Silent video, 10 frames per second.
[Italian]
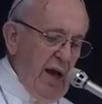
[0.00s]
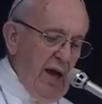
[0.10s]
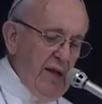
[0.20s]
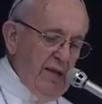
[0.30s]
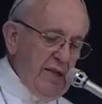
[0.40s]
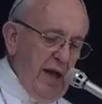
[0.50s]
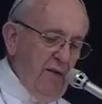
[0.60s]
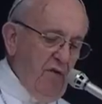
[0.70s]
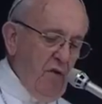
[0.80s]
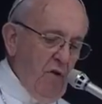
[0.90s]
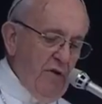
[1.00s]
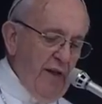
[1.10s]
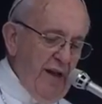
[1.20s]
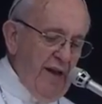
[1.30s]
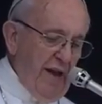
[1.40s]
al tavolo
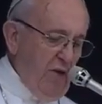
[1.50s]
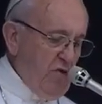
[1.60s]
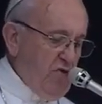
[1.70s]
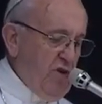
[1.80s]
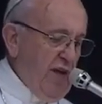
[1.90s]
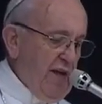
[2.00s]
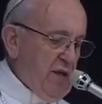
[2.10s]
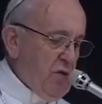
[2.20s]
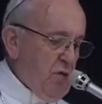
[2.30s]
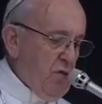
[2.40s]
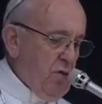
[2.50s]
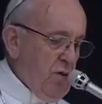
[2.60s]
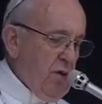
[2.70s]
del negoziato